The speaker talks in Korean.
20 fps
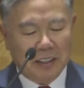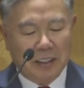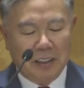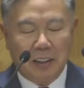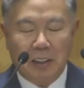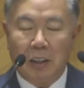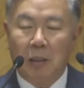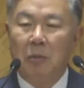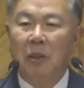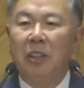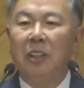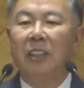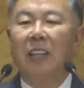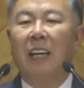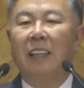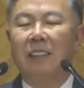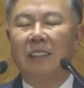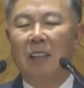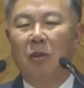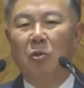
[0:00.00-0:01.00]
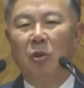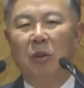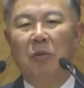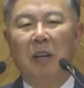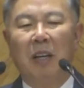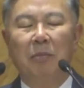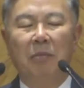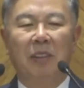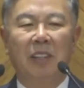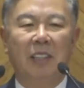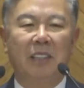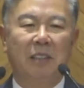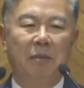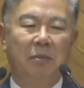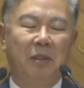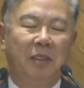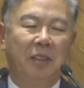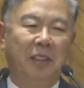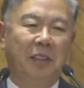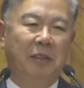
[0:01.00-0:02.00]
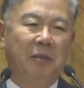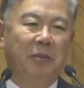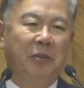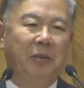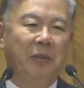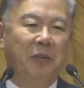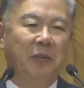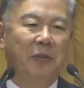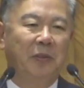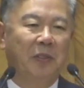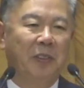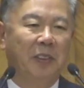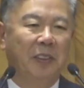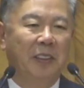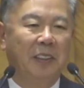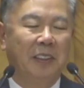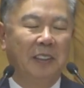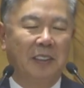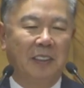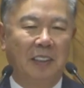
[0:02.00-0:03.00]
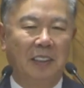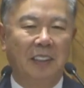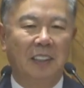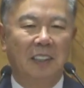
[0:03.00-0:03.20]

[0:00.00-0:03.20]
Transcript: 어머니는 항상 우리와 함께 하십니다. 항상 함께